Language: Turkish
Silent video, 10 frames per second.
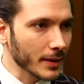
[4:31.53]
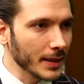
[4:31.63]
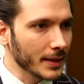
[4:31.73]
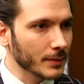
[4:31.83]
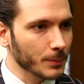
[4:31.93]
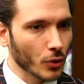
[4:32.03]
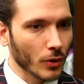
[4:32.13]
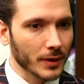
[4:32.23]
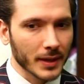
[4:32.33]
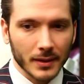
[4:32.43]
İlk
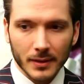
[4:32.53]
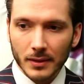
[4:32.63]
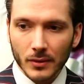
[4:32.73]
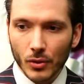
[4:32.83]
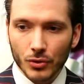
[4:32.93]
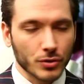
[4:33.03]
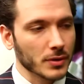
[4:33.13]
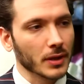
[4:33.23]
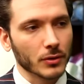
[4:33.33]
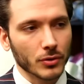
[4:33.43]
provada
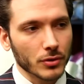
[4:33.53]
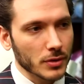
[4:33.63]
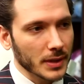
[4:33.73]
ölçüsünü alıyoruz.